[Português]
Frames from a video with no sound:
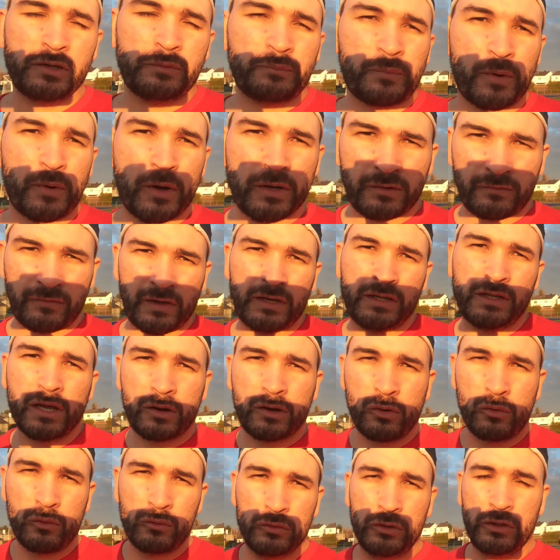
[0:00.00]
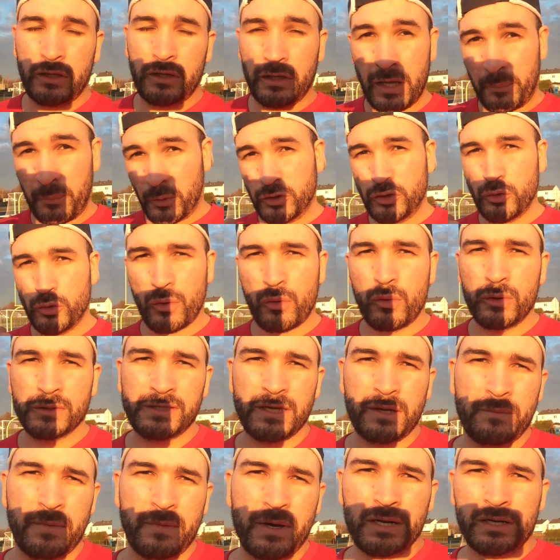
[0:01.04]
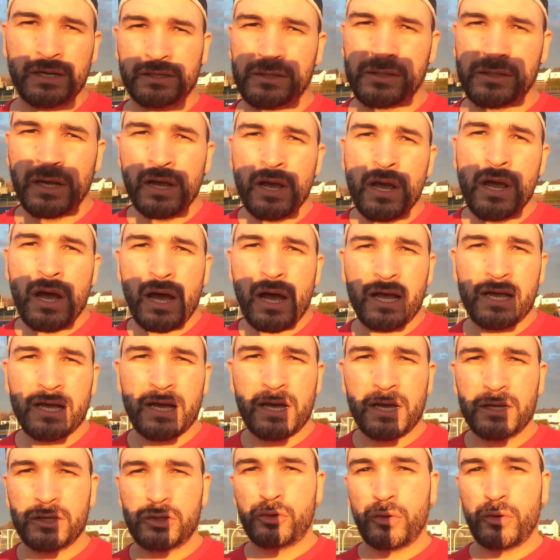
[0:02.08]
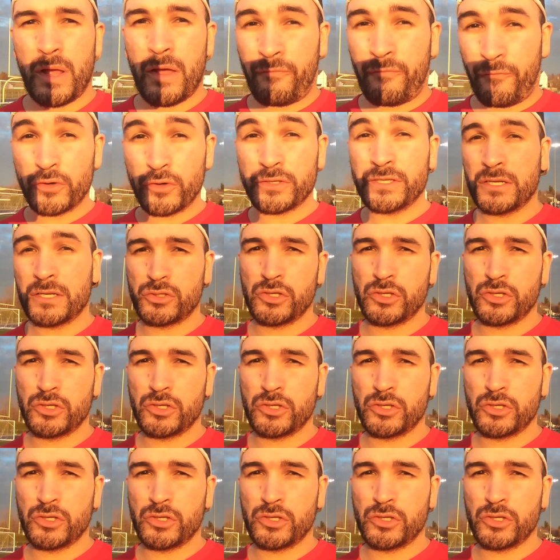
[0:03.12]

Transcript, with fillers: Você pode ver que, que depois de algumas semanas a, a força